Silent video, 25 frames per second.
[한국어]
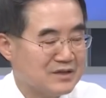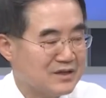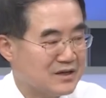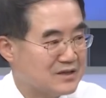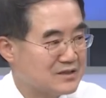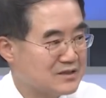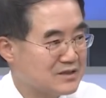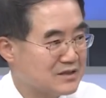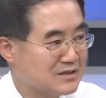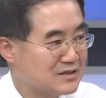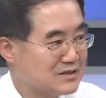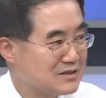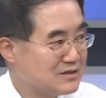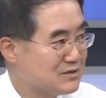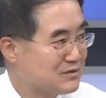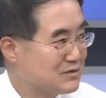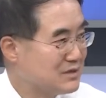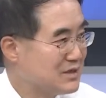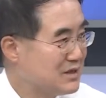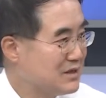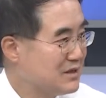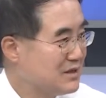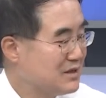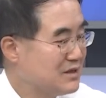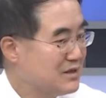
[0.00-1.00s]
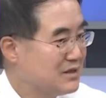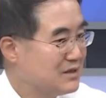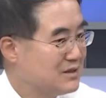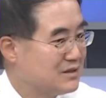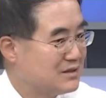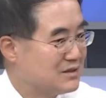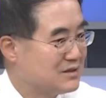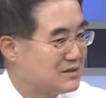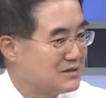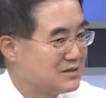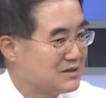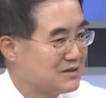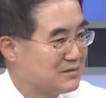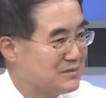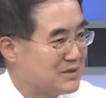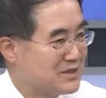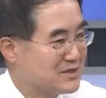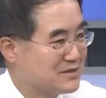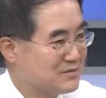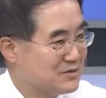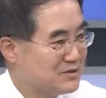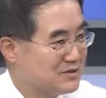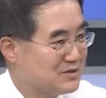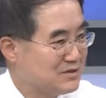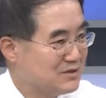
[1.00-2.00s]
나스닥 지수가 어, 지금
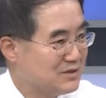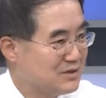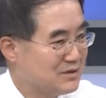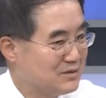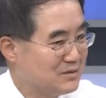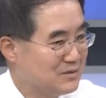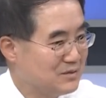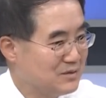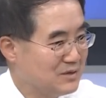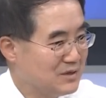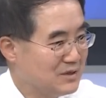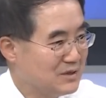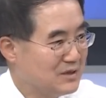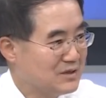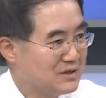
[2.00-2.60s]
말씀하신 대로